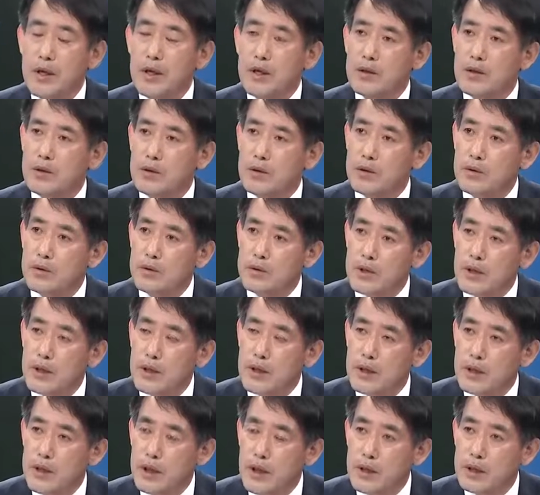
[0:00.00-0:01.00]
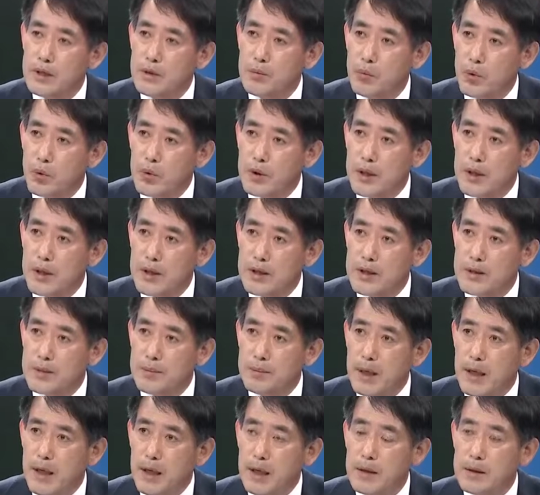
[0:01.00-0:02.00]
그것도 제가 이해하지
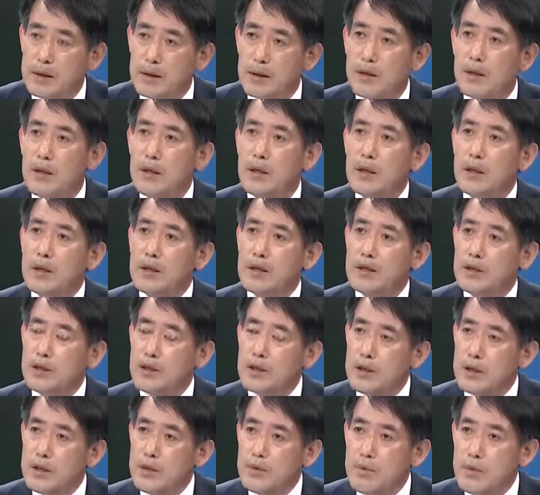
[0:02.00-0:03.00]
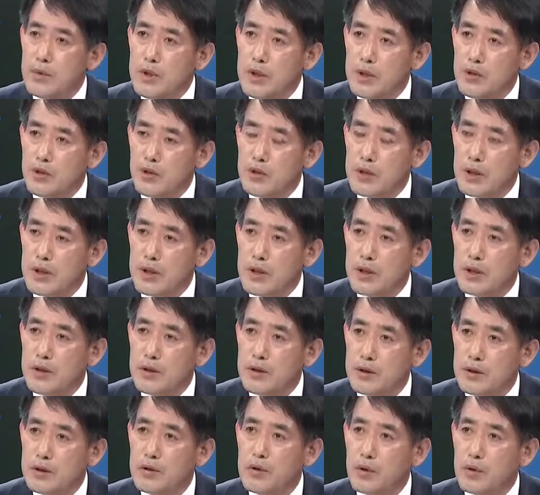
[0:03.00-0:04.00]
못하겠지만 그를 임시 주차장을
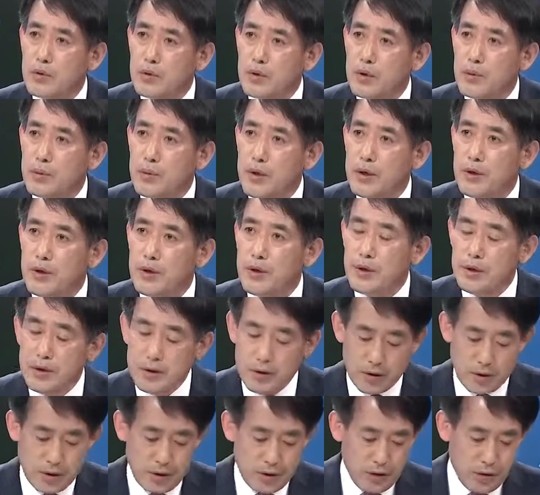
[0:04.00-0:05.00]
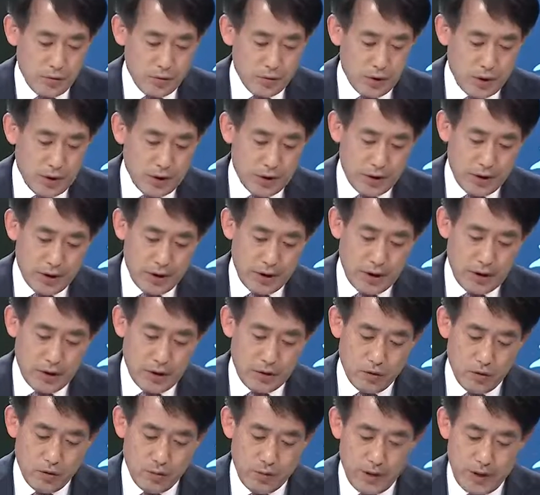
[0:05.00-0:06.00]
쓸 정도면 우리가 저희
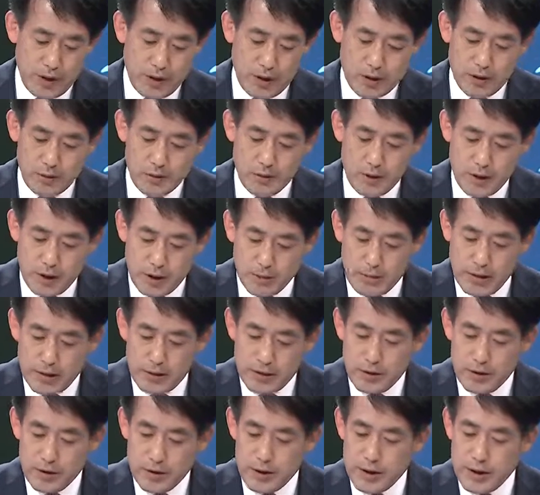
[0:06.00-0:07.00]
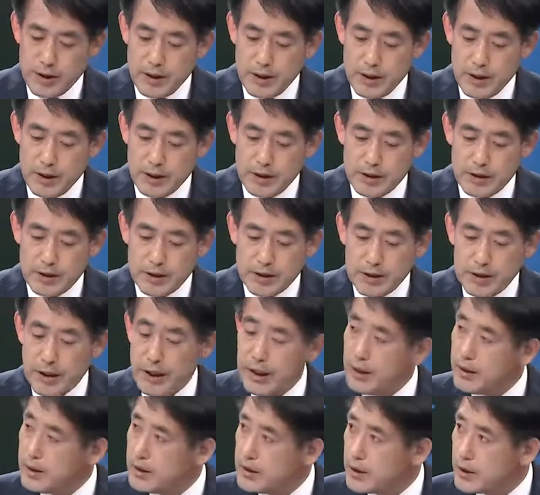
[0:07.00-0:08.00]
국민의힘에서 이제 그
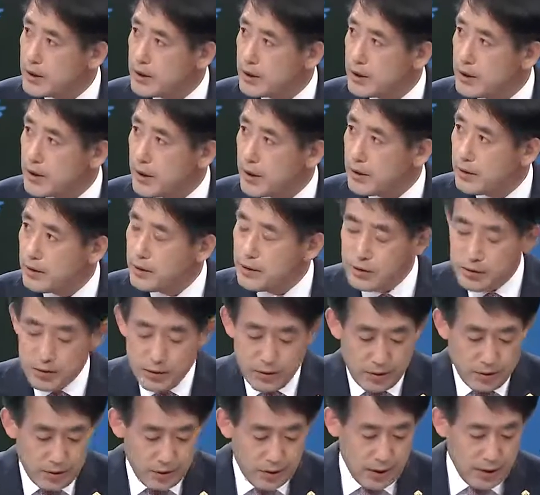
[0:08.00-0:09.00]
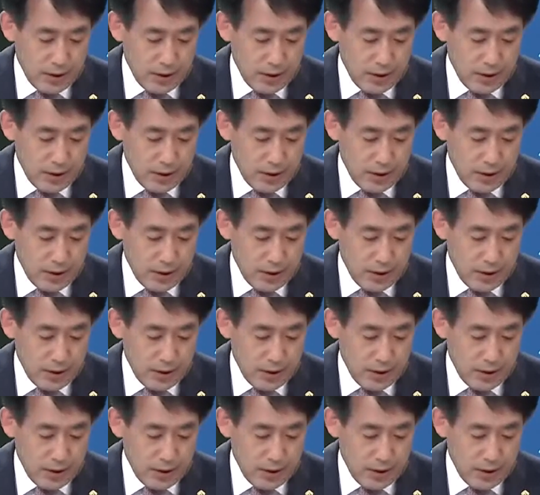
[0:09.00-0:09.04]
대안을 제시를 했거든요.